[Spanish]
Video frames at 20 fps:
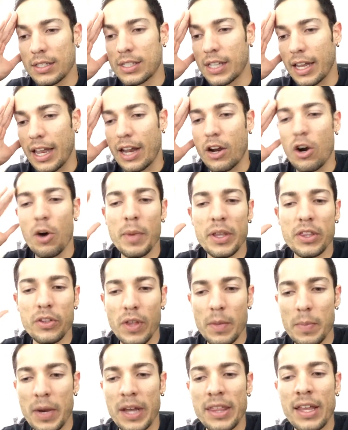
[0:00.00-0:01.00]
se quejó, metió
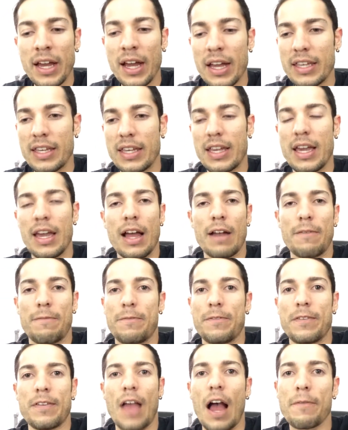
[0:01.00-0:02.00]
demanda y eh,
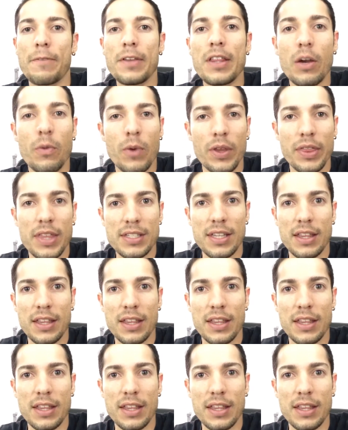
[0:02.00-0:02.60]
a fin de cuentas